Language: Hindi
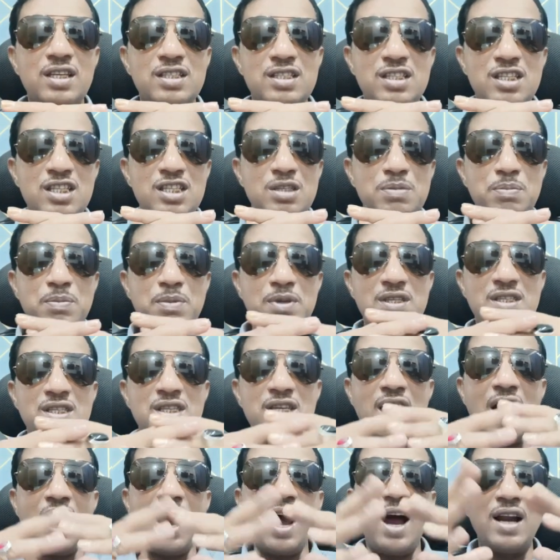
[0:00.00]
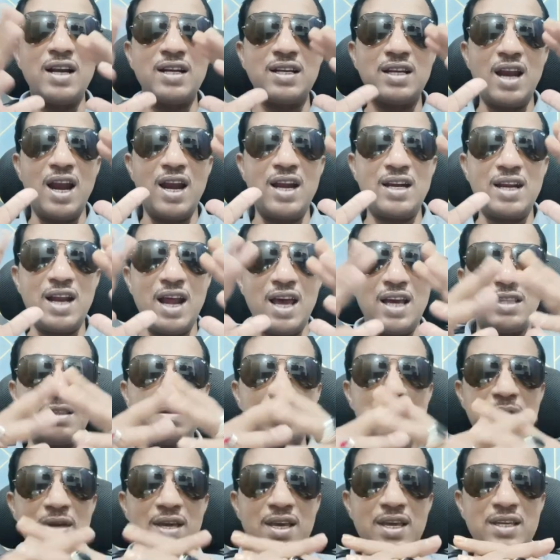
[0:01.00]
जिसमें से आठ आठ
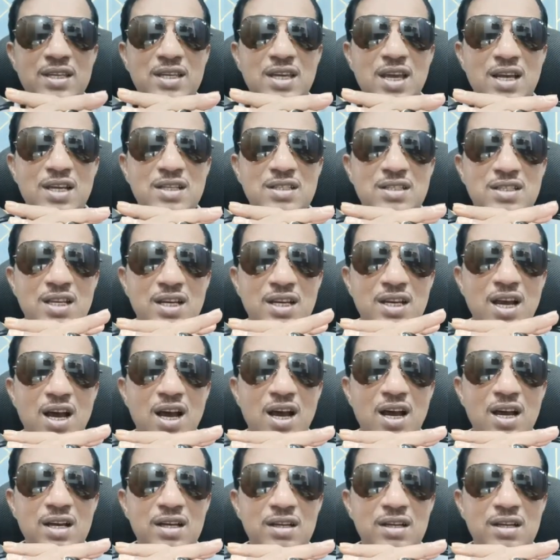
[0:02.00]
आदमी एक एक जगह